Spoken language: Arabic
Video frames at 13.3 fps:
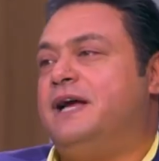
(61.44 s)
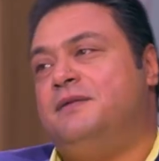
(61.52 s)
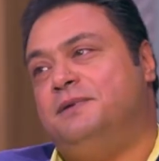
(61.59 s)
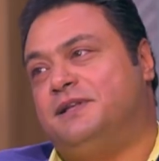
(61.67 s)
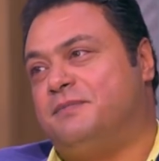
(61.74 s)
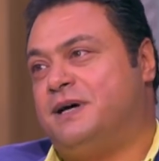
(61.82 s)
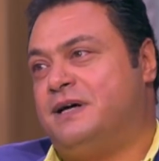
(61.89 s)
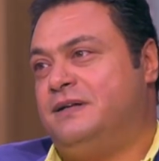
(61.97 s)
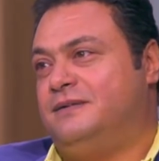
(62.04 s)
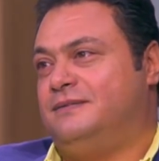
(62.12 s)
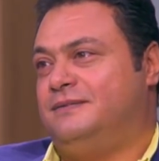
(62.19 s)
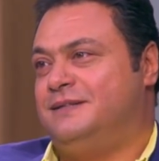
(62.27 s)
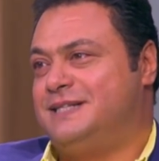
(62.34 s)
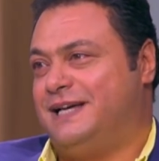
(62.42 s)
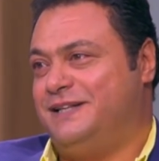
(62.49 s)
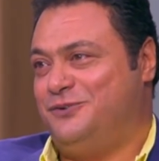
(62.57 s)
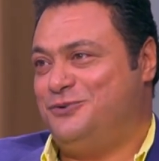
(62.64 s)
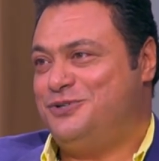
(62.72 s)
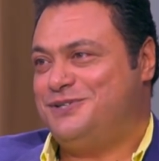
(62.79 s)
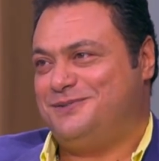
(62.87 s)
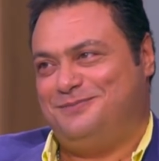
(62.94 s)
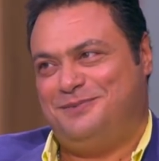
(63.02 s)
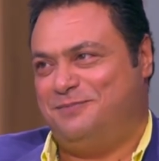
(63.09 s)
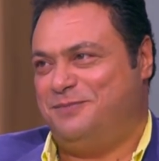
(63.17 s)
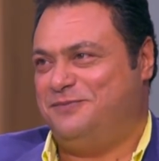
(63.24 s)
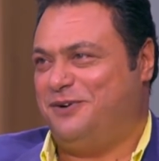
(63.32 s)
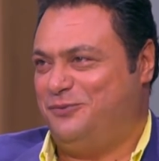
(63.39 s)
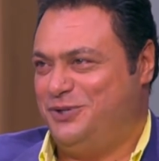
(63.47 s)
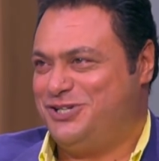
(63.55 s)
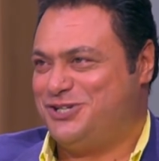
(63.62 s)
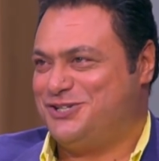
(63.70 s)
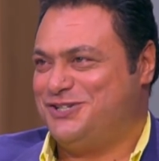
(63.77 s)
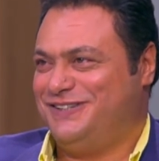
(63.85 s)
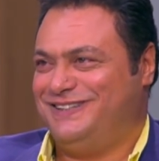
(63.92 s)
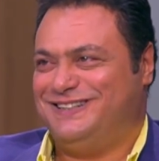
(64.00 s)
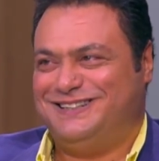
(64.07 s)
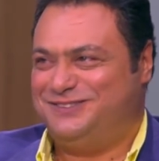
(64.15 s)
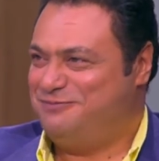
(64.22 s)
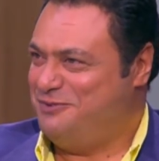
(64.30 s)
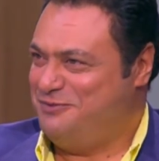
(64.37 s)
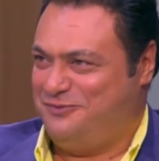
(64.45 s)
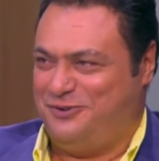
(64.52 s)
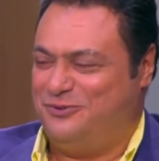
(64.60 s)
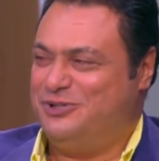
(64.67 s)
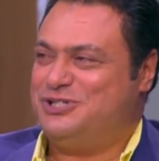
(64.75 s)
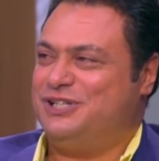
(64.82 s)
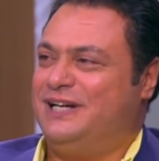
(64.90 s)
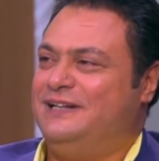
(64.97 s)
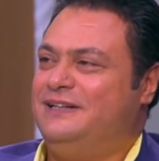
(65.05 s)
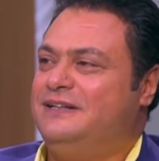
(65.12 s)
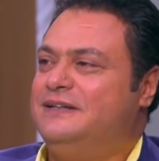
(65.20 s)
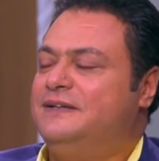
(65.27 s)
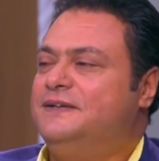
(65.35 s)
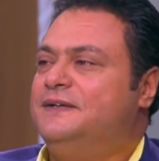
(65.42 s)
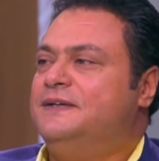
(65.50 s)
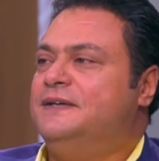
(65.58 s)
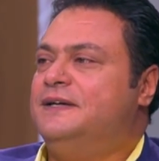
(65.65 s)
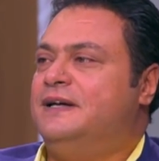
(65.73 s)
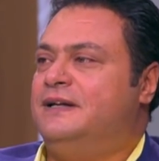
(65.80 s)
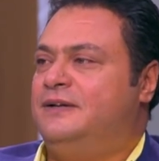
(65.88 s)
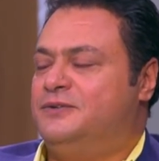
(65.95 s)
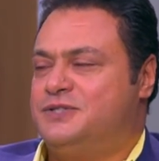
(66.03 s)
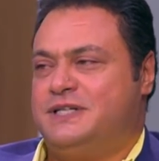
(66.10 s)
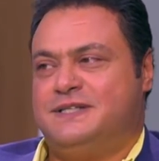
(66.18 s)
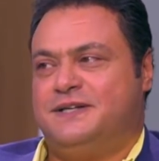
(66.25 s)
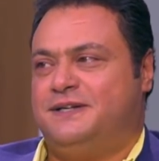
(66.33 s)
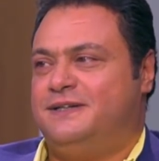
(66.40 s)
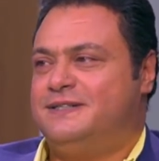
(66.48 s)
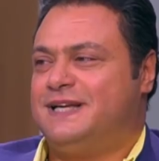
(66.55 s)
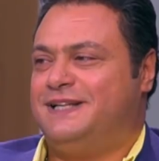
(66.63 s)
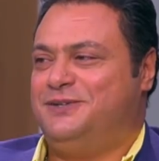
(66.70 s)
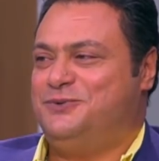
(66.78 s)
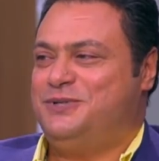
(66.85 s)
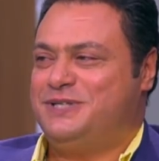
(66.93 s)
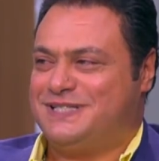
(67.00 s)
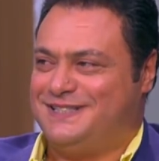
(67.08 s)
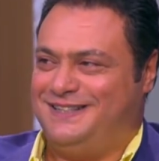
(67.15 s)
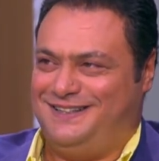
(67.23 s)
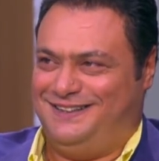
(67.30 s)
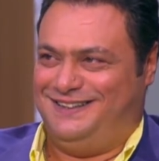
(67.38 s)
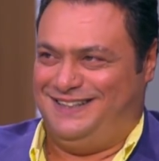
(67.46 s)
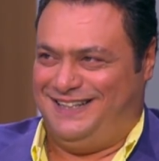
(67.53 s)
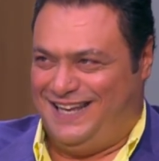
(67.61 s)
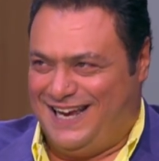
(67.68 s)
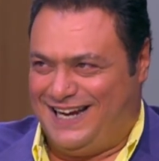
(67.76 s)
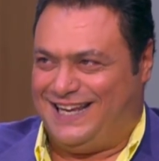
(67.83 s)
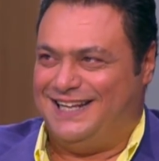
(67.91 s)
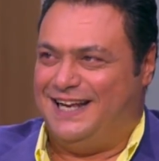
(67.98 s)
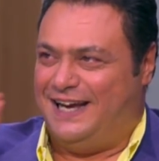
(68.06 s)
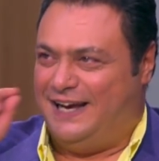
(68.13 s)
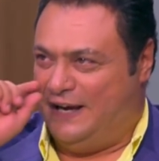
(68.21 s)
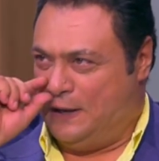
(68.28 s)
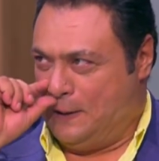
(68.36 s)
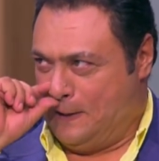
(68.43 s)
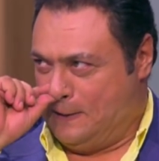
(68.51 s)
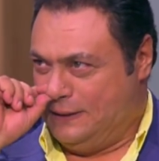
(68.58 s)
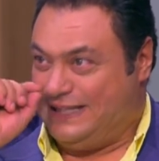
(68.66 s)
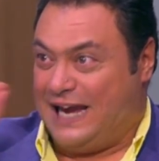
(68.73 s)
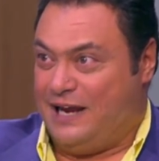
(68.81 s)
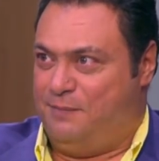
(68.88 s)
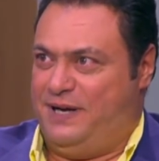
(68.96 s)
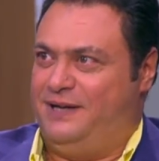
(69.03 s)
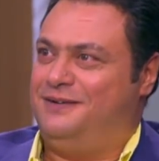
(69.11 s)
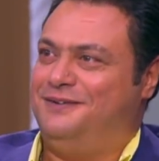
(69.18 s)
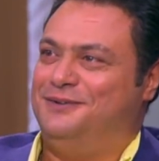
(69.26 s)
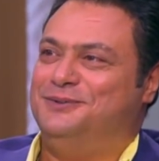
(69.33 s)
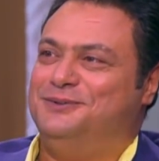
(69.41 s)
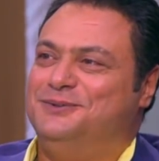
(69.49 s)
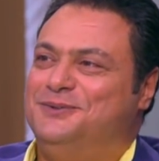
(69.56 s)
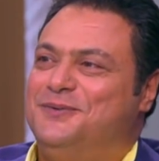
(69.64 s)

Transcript: قلبي طبعا سعد يونس ما بتفوتش ما بتفوتش يعني الاستاذه سعد يونس ليها كده تايمنج لا ده انتوا